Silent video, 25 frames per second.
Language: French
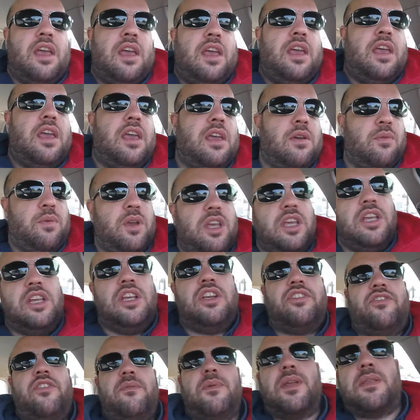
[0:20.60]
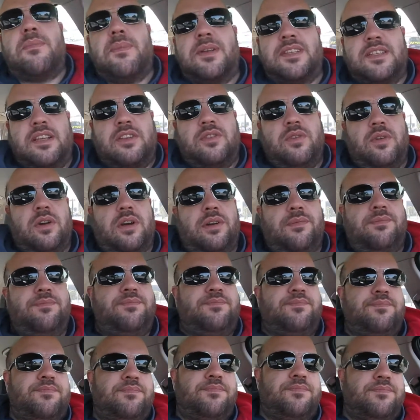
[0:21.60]
Et oui, je vais mettre ma ceinture.
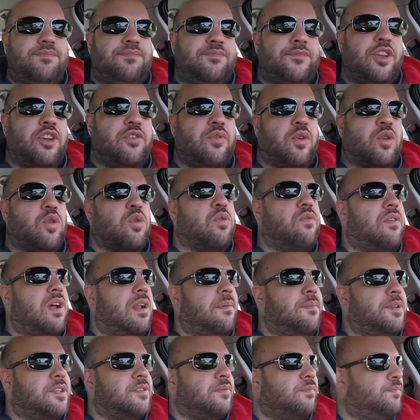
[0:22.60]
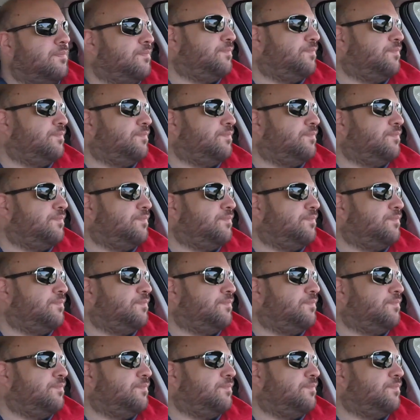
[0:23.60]
Je vous retrouve à la maison.